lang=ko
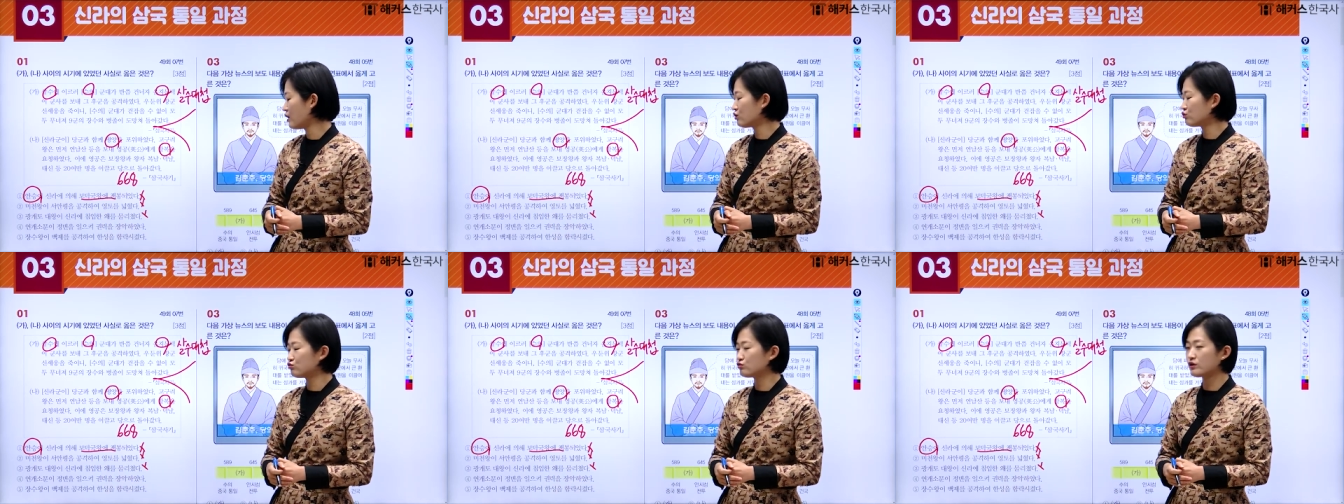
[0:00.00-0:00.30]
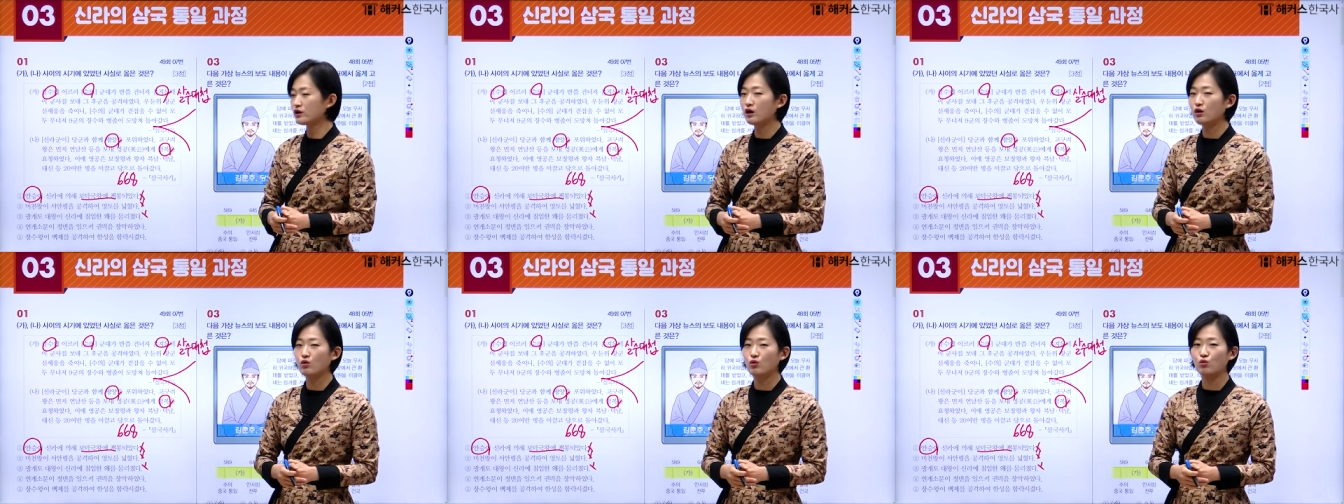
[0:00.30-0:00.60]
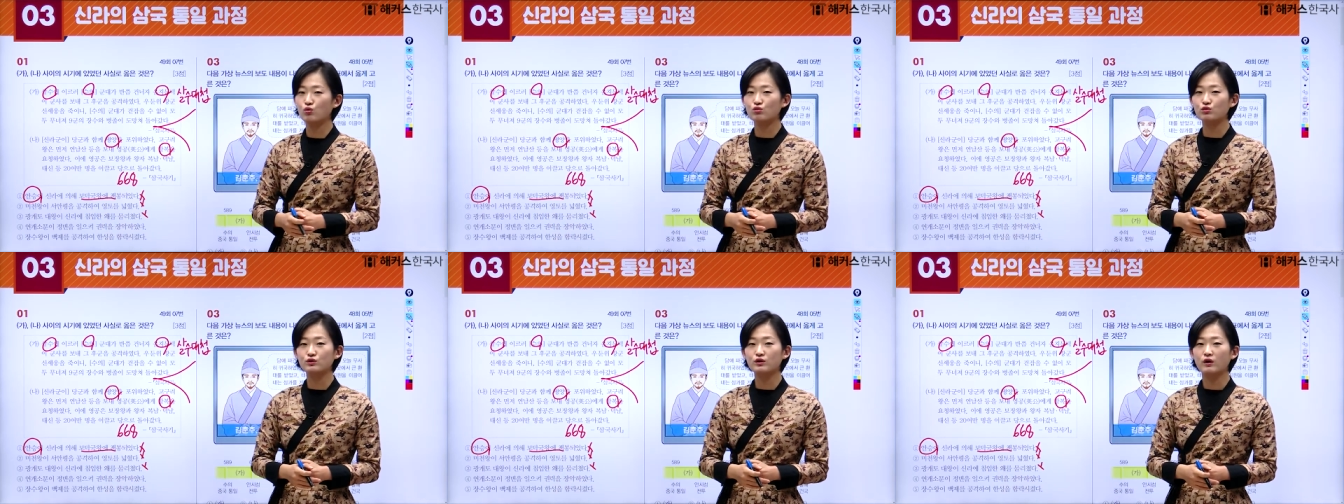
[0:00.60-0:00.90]
우리가
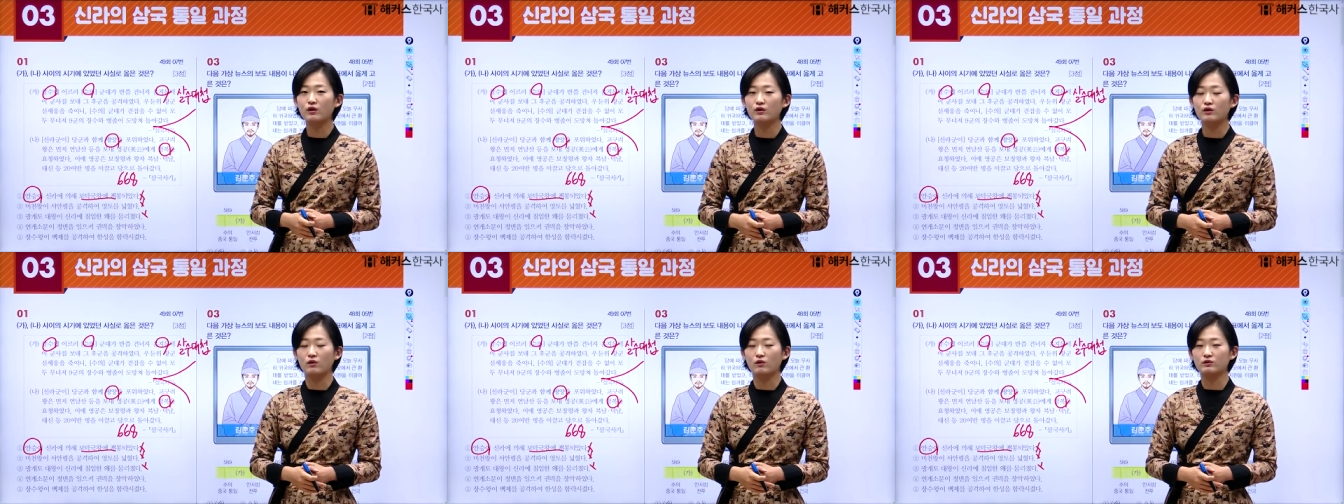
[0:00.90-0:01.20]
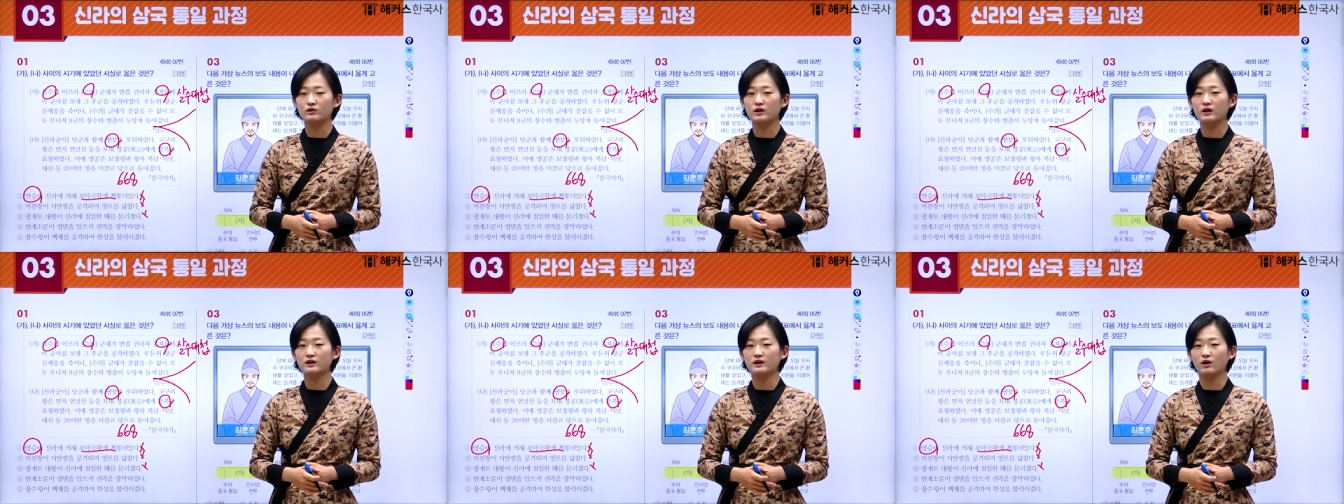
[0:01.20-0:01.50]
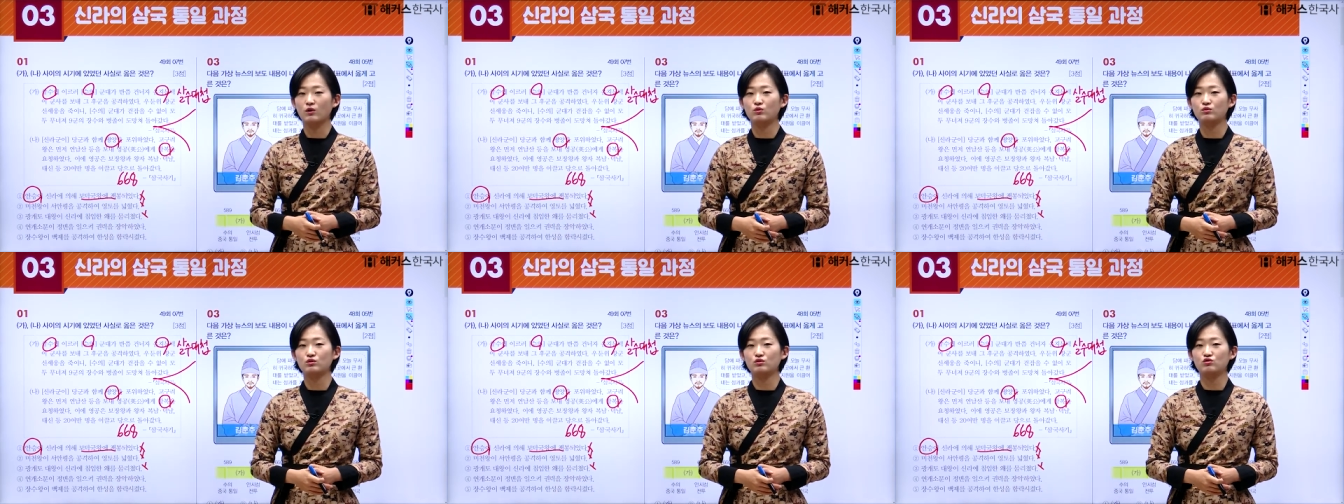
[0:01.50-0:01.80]
고구려 역사에
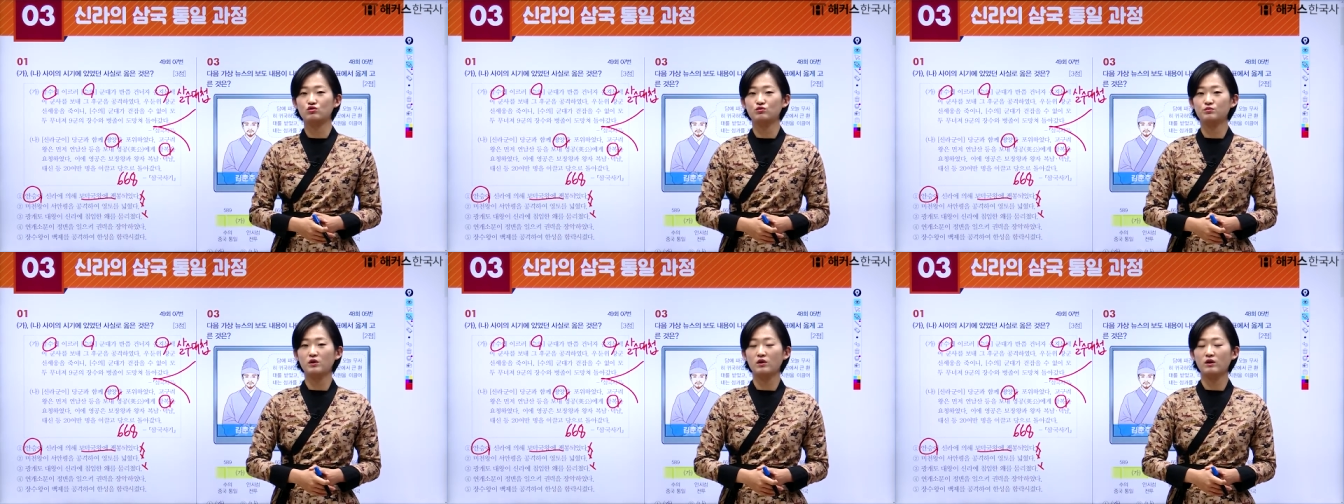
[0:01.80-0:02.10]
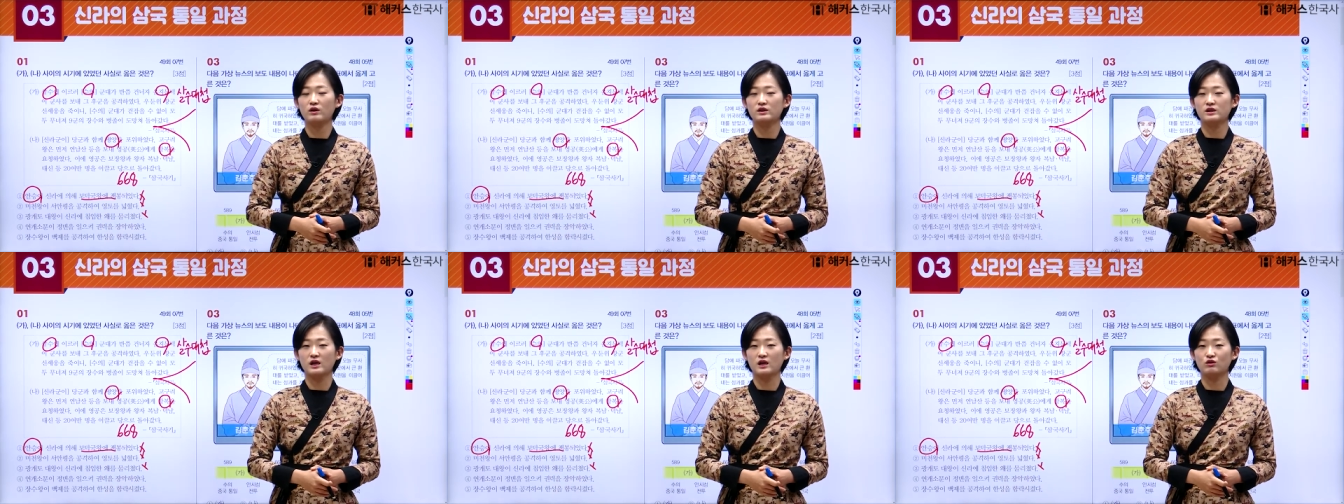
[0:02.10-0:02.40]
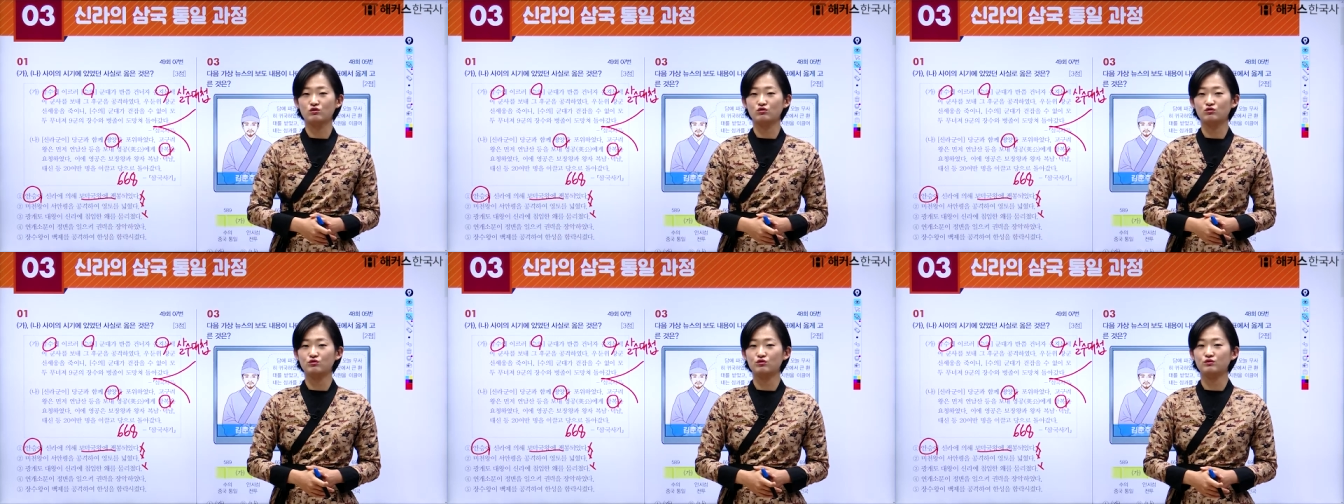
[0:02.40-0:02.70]
나오는 유명한
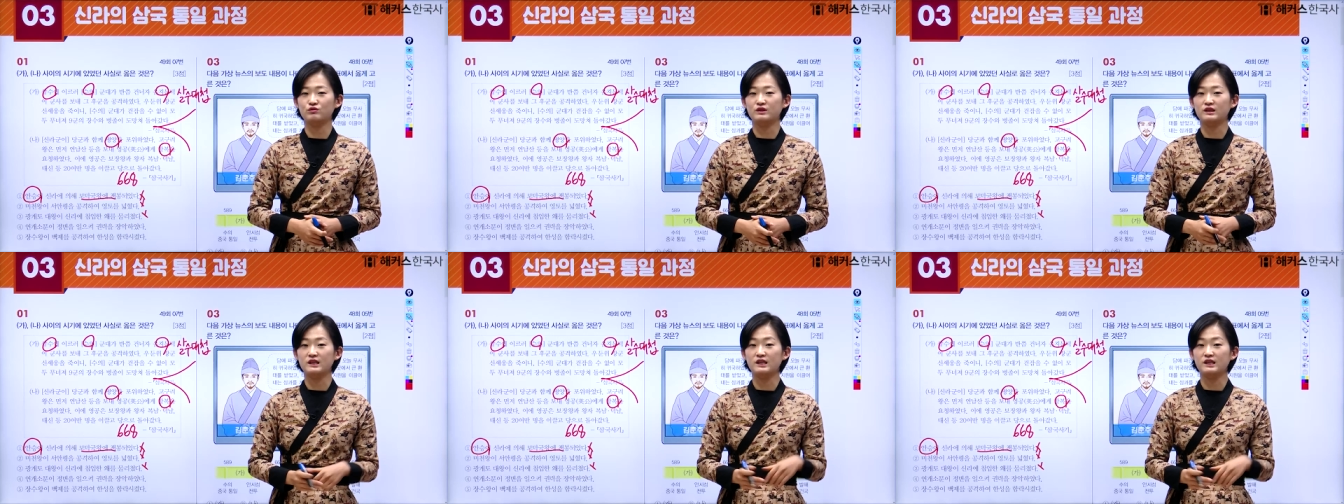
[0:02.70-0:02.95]
장군,